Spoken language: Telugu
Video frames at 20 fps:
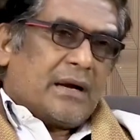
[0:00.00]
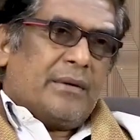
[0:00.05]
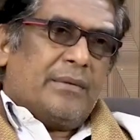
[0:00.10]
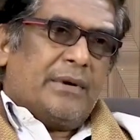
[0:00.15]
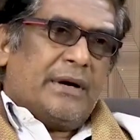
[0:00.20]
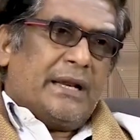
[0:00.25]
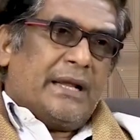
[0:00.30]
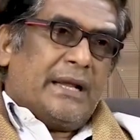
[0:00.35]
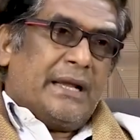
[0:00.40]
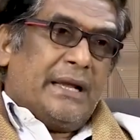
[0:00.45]

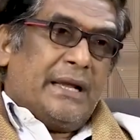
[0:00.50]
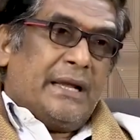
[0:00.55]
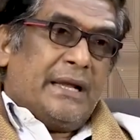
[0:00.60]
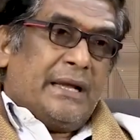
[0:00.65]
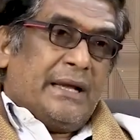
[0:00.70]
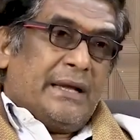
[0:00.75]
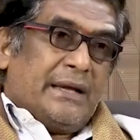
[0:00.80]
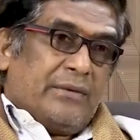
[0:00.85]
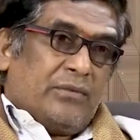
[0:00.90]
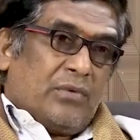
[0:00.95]
కాబట్టి
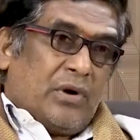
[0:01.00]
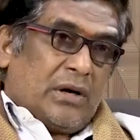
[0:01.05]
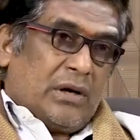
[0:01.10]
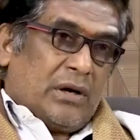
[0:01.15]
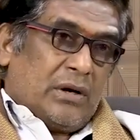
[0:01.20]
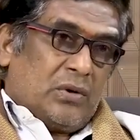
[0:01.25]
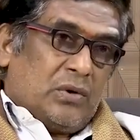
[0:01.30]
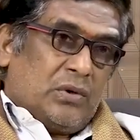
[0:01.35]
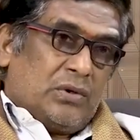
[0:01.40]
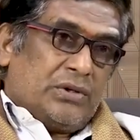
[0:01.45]
ఒక
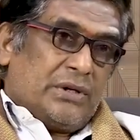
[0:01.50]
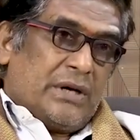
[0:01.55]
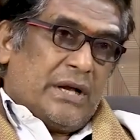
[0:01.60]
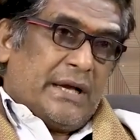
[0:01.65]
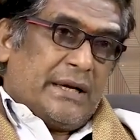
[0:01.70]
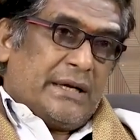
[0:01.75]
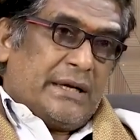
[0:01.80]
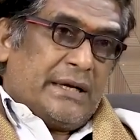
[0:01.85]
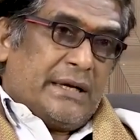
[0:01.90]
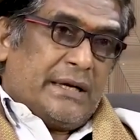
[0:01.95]
రోజున
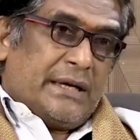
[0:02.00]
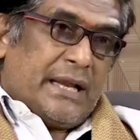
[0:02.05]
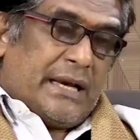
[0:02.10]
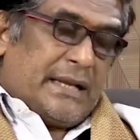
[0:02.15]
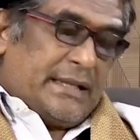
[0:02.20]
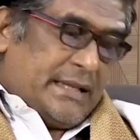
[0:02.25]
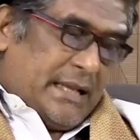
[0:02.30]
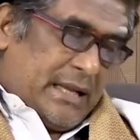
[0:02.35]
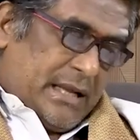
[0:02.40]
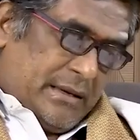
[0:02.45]
ఈ
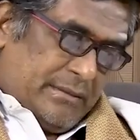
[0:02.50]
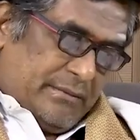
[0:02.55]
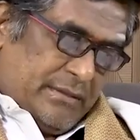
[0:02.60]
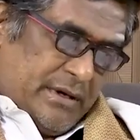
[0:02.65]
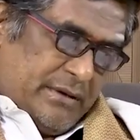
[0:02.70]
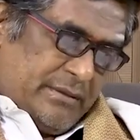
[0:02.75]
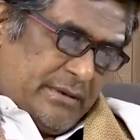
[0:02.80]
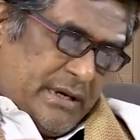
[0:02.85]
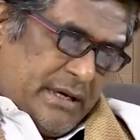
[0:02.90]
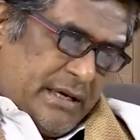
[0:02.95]
లలిత
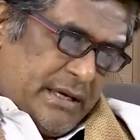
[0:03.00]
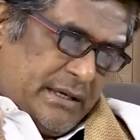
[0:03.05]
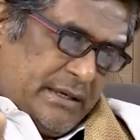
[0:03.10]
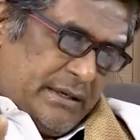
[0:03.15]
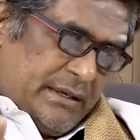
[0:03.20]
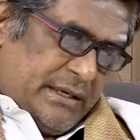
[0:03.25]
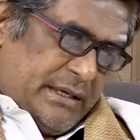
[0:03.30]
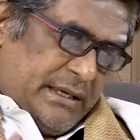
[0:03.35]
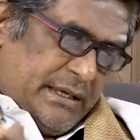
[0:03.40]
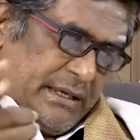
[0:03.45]

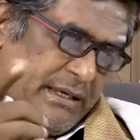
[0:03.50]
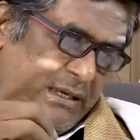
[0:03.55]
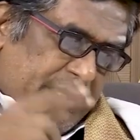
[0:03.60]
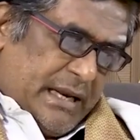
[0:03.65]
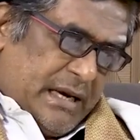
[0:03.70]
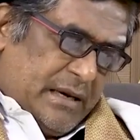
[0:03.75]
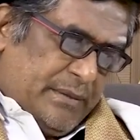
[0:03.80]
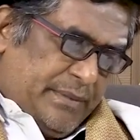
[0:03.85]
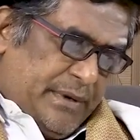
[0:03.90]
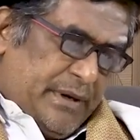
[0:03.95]
అమ్మవారిని
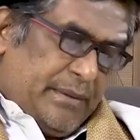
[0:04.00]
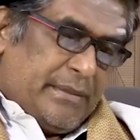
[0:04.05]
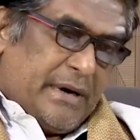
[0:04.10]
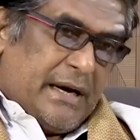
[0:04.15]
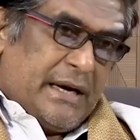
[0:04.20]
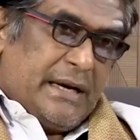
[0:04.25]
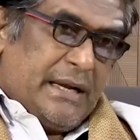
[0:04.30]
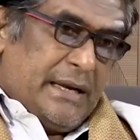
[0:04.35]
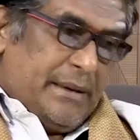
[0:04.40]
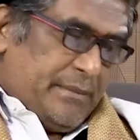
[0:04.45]
కలిపి
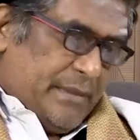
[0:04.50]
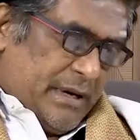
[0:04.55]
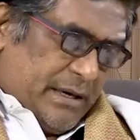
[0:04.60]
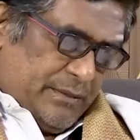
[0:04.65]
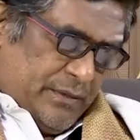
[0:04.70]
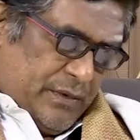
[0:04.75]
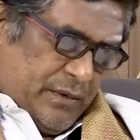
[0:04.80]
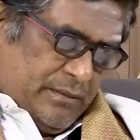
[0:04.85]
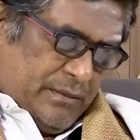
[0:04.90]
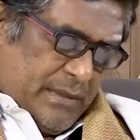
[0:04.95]
మళ్ళీ
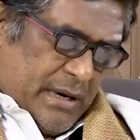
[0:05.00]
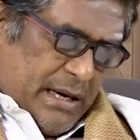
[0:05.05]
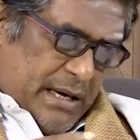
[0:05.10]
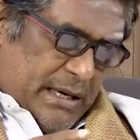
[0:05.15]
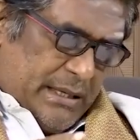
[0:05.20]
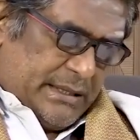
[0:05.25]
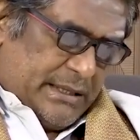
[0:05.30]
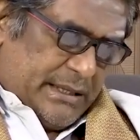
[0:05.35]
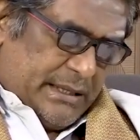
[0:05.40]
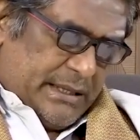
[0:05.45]
మనము
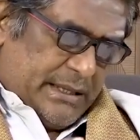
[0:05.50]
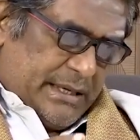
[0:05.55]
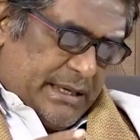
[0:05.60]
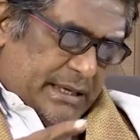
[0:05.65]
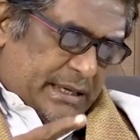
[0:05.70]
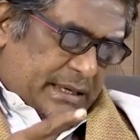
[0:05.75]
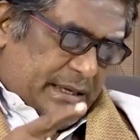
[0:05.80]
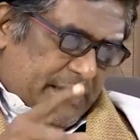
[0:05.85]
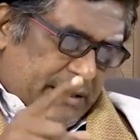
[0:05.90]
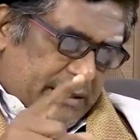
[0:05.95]

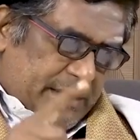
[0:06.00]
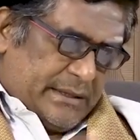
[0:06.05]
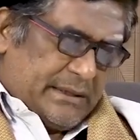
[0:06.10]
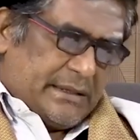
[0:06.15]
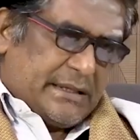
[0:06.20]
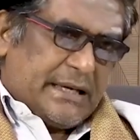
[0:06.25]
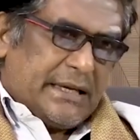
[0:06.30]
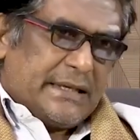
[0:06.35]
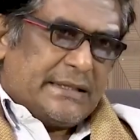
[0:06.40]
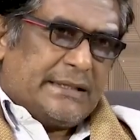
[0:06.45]
మహాచండి
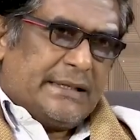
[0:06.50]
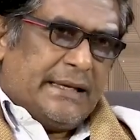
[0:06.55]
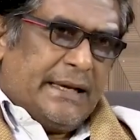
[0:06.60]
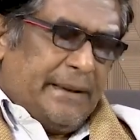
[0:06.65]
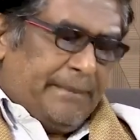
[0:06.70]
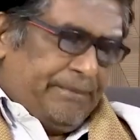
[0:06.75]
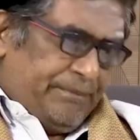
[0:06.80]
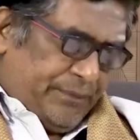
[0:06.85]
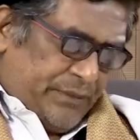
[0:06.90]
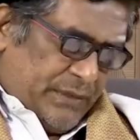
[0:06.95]
చేసి
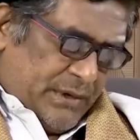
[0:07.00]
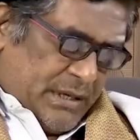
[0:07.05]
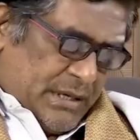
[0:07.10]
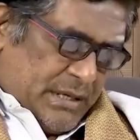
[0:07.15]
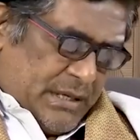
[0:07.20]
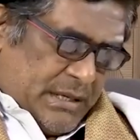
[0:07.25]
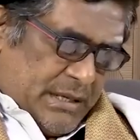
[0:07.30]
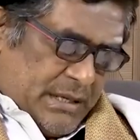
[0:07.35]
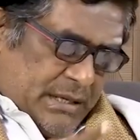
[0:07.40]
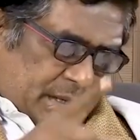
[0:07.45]

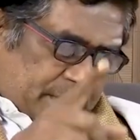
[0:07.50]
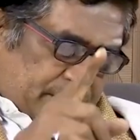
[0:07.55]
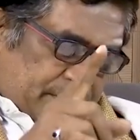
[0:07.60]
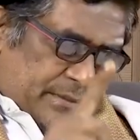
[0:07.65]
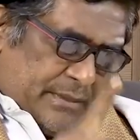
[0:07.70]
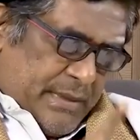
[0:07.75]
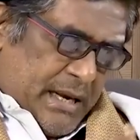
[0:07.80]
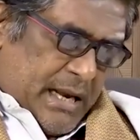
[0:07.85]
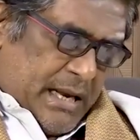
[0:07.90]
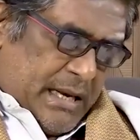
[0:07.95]

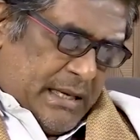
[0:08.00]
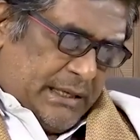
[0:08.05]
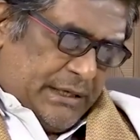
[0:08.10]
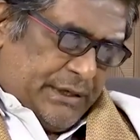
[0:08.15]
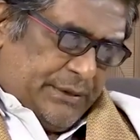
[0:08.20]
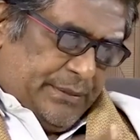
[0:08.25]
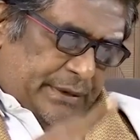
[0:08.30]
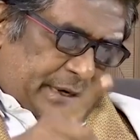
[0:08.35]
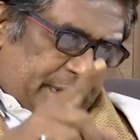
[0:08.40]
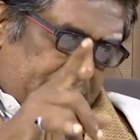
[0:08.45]

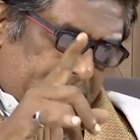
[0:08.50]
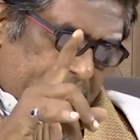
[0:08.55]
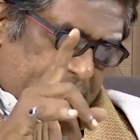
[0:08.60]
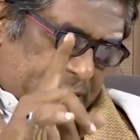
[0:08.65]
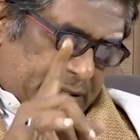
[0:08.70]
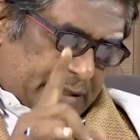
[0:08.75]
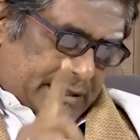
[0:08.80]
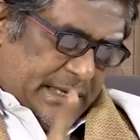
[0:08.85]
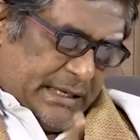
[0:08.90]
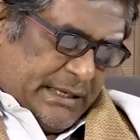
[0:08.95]
మహాలక్ష్మి
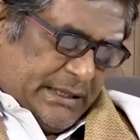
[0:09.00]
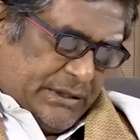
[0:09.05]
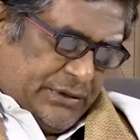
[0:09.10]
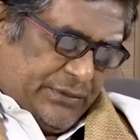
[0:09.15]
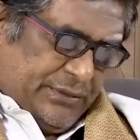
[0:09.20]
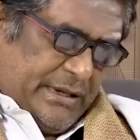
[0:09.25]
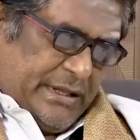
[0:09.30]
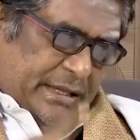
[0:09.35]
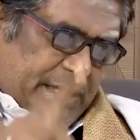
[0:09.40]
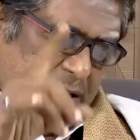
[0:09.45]

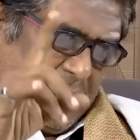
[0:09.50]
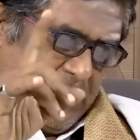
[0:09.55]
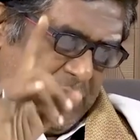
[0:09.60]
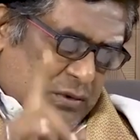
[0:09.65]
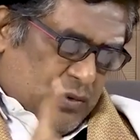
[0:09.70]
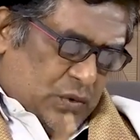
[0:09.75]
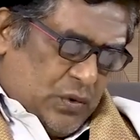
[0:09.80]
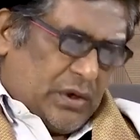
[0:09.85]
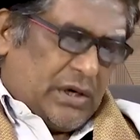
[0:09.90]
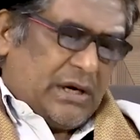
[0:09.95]
సరస్వతి
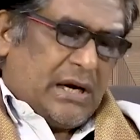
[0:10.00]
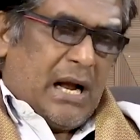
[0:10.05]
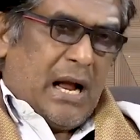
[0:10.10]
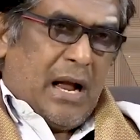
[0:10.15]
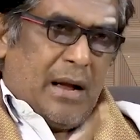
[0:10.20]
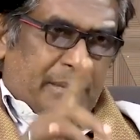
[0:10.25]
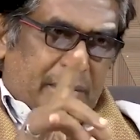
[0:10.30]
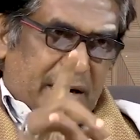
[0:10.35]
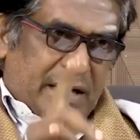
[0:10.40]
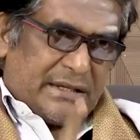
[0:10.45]

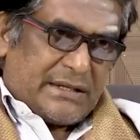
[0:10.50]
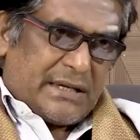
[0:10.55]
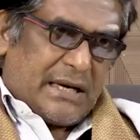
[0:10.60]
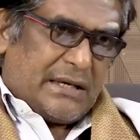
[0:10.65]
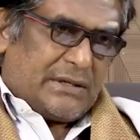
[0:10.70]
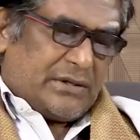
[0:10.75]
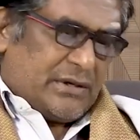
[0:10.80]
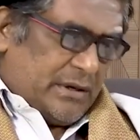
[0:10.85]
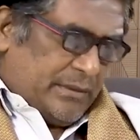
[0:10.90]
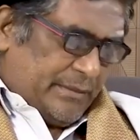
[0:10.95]
దుర్గా
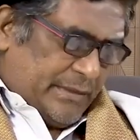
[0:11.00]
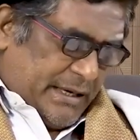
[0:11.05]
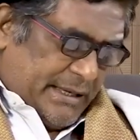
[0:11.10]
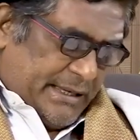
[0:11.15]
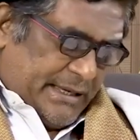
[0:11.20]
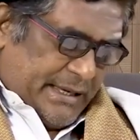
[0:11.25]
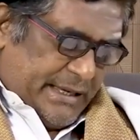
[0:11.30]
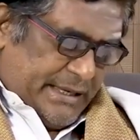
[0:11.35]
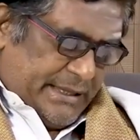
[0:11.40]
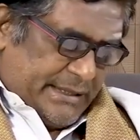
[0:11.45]

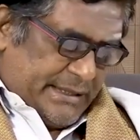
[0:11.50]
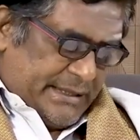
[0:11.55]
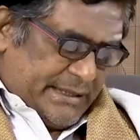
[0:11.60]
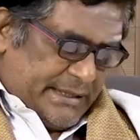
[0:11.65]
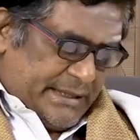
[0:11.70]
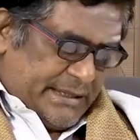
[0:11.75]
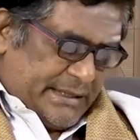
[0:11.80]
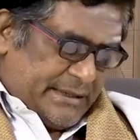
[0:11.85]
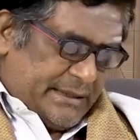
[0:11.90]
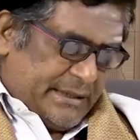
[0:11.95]
మహిషాసురమర్దిని
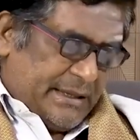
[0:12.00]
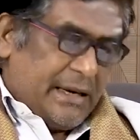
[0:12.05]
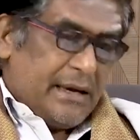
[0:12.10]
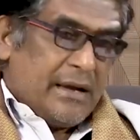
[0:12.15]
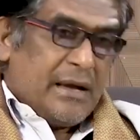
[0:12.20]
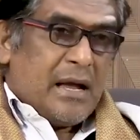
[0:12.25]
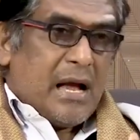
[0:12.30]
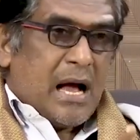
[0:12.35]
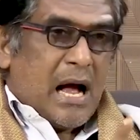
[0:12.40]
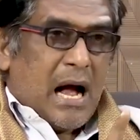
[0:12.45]
చేసేసి
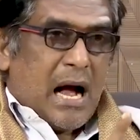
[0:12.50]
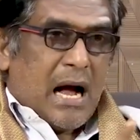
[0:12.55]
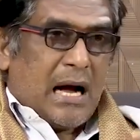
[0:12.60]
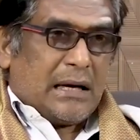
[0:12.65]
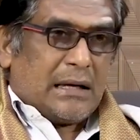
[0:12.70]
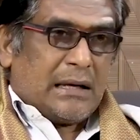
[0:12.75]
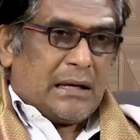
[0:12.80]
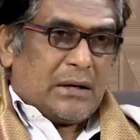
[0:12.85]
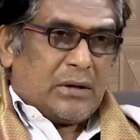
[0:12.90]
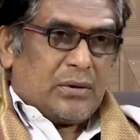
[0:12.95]

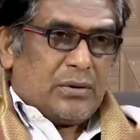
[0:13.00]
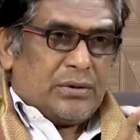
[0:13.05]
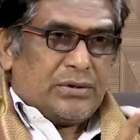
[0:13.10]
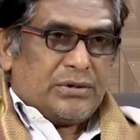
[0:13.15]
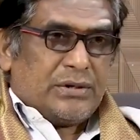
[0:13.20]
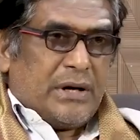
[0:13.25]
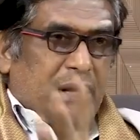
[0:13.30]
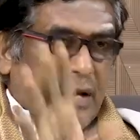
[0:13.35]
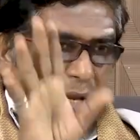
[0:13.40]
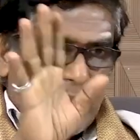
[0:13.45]
ఆఖరి
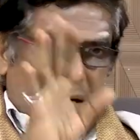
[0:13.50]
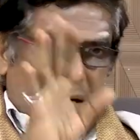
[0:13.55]
రోజున